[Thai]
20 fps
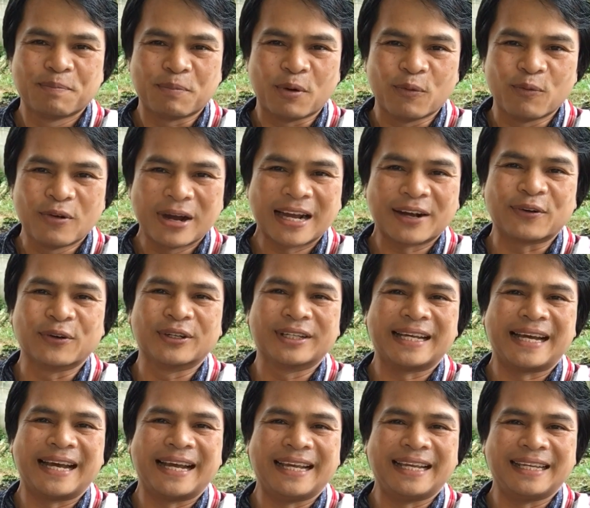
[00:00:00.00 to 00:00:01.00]
ผมว่าคน
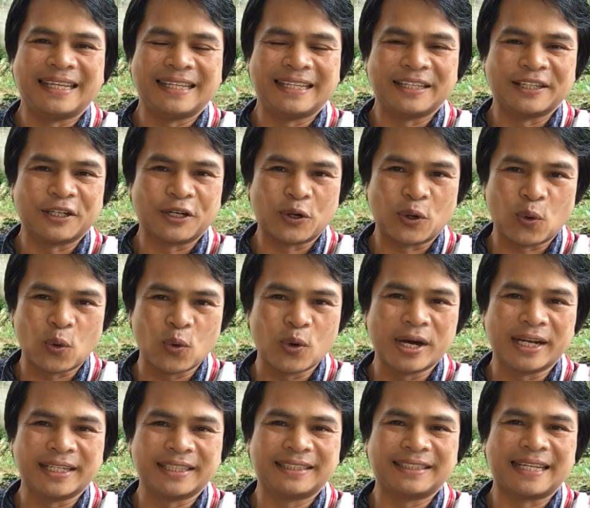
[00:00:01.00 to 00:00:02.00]
ไทยคว
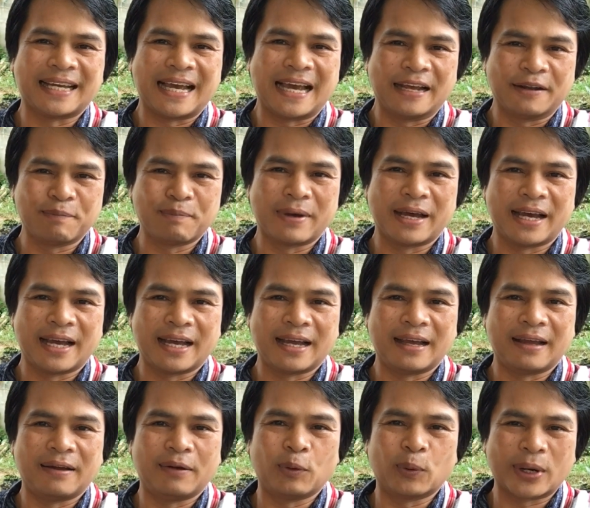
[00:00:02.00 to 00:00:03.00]
รจะหันมา
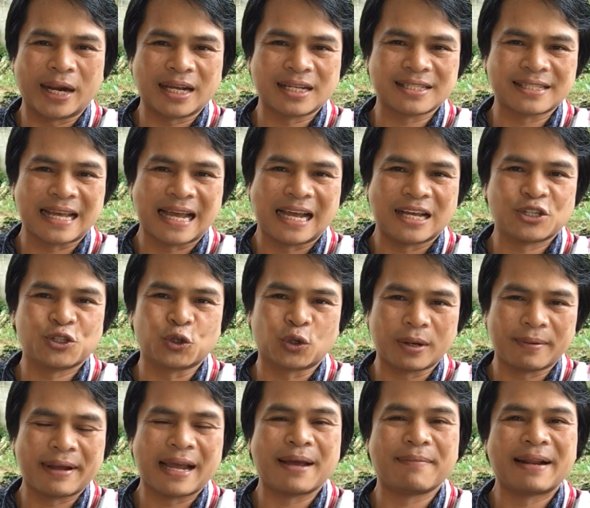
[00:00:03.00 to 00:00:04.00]
รักษาสุ
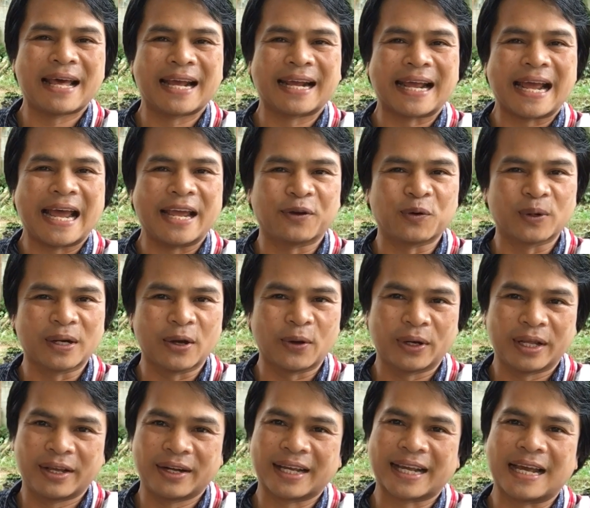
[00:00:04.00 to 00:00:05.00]
ขภาพร่างกายของเรา
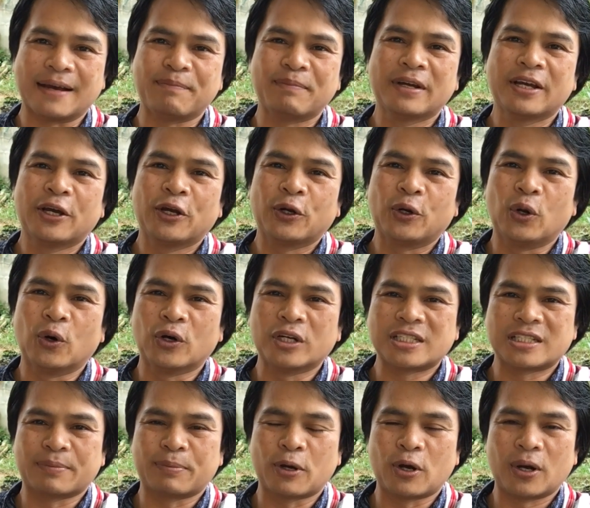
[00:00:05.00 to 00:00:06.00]
แล้วล่ะครับโดย
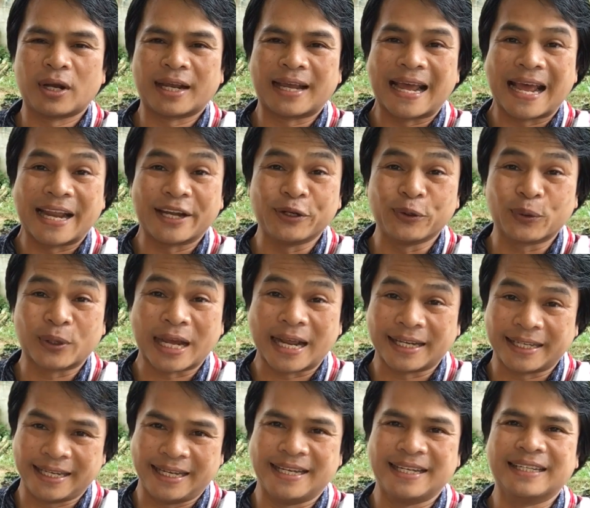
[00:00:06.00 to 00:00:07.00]
เฉพาะการอยู่กา
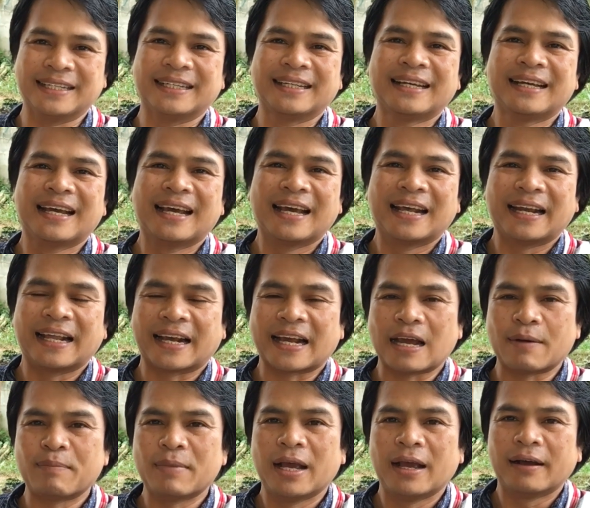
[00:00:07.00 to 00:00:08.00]
รกินนะค
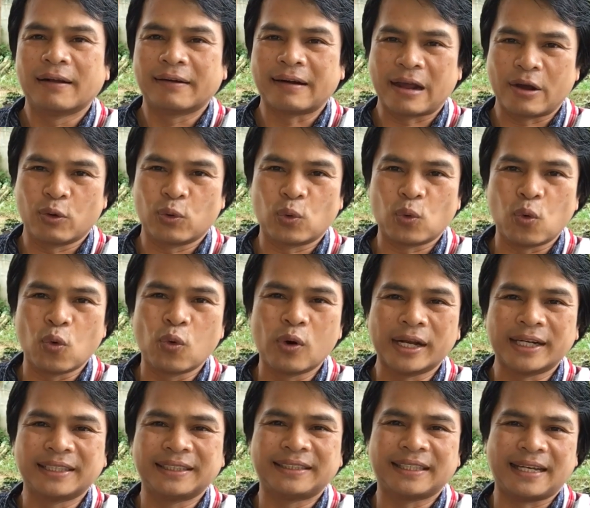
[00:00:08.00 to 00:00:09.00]
รับเราคว
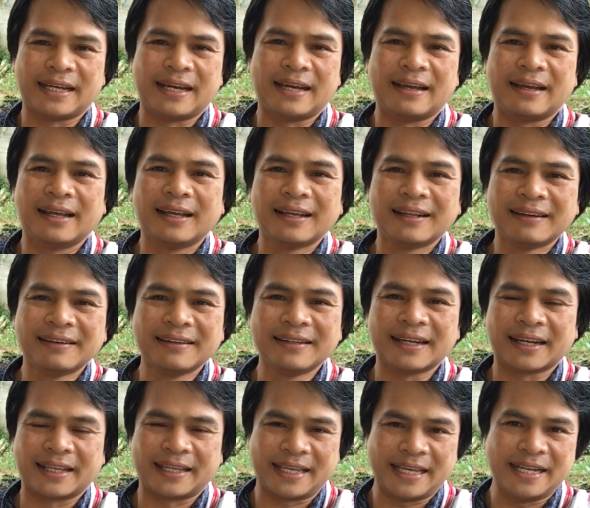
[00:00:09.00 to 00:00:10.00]
รจะเลื
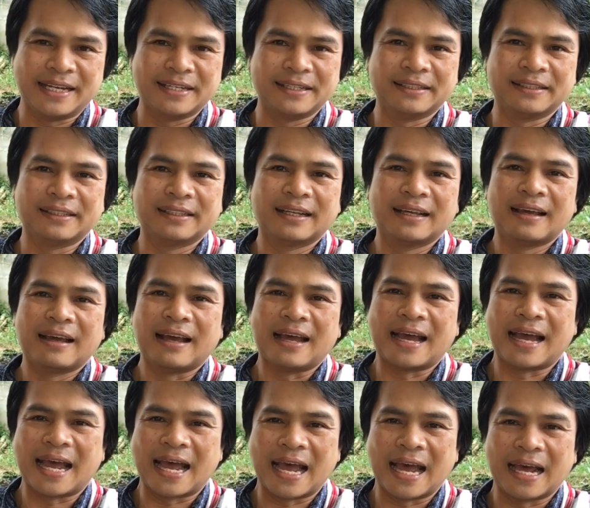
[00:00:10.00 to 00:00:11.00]
อกกิน
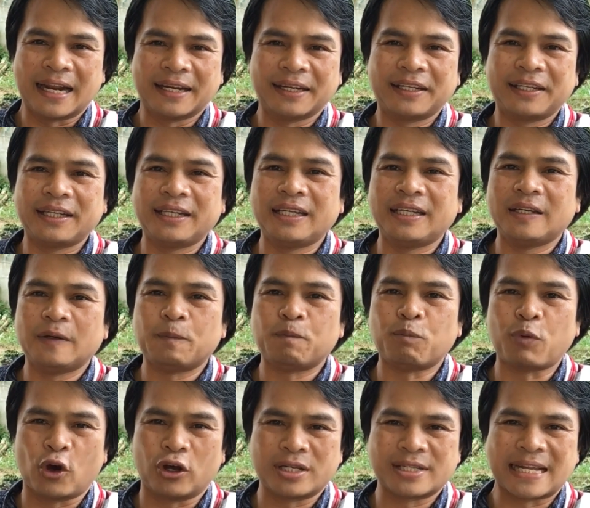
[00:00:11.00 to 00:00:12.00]
อาหารที่
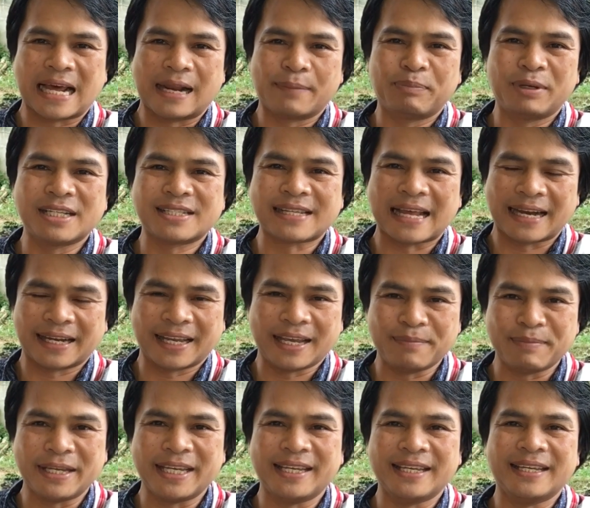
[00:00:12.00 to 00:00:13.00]
ปลอดสารพิษสารเค
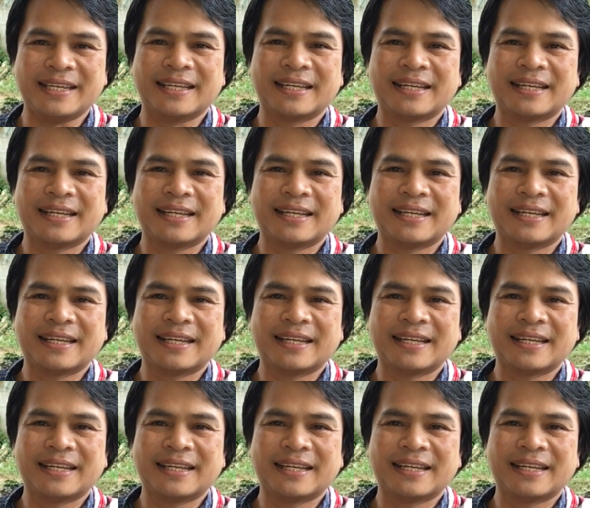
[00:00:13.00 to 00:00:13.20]
มี